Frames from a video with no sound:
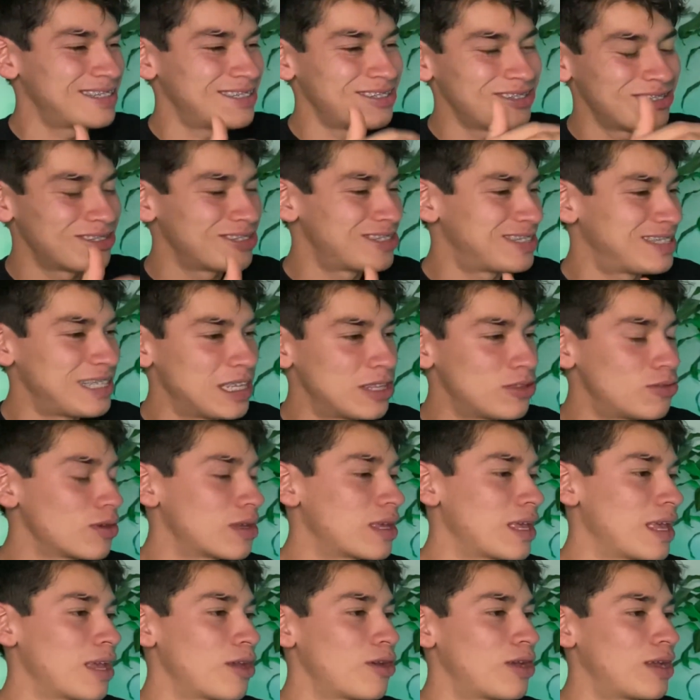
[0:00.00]
no siento que
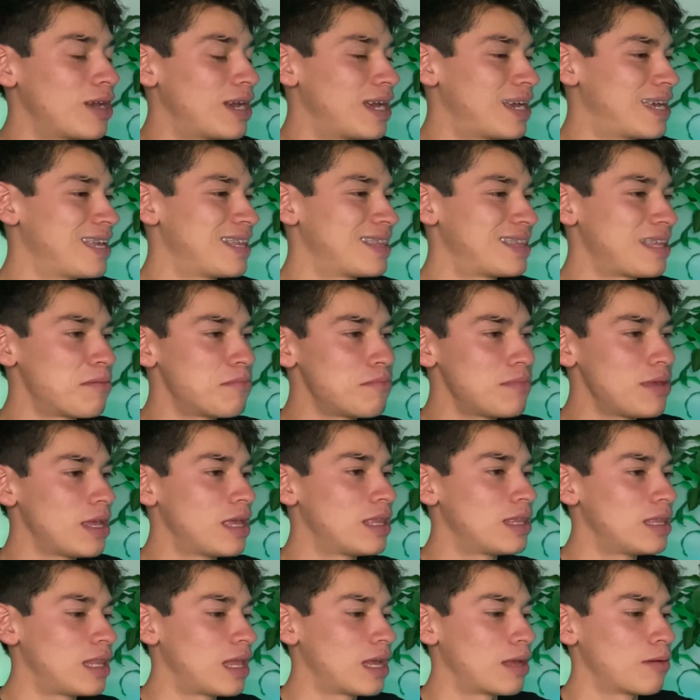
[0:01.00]
encaje tan
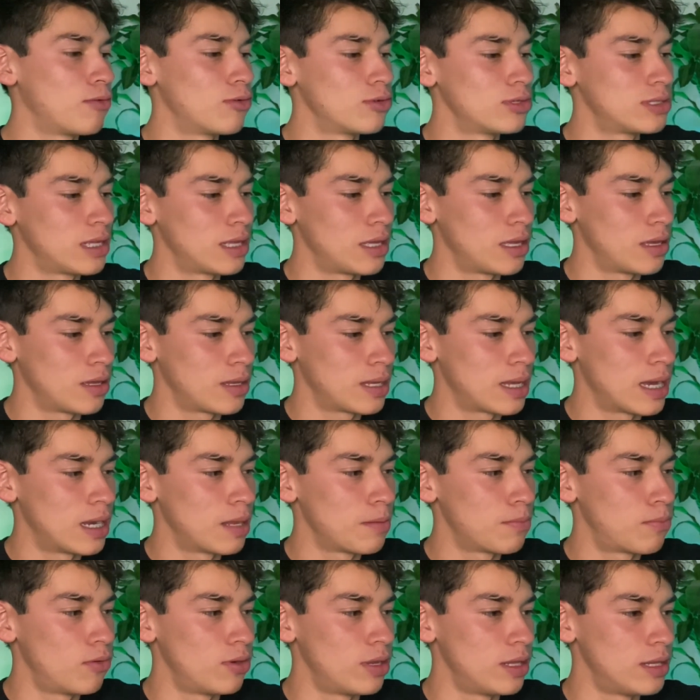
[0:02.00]
bien la voz de Karen
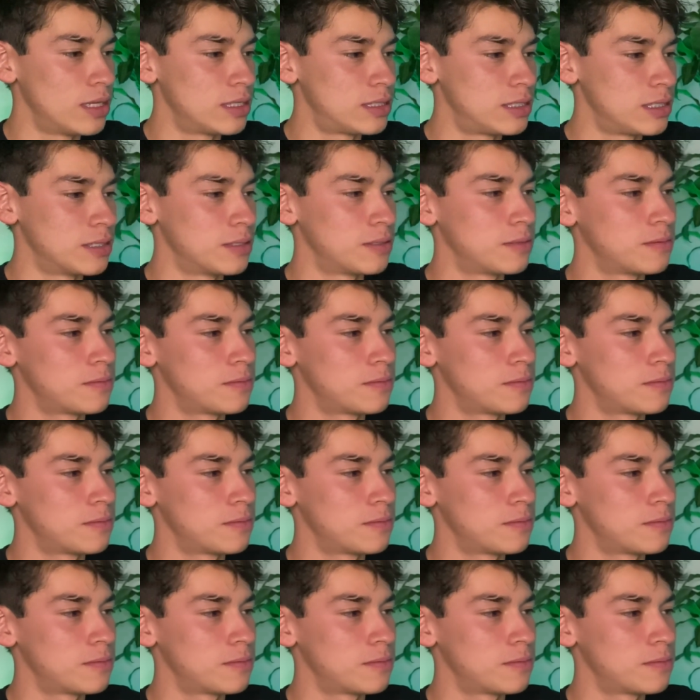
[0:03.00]
Polinesia.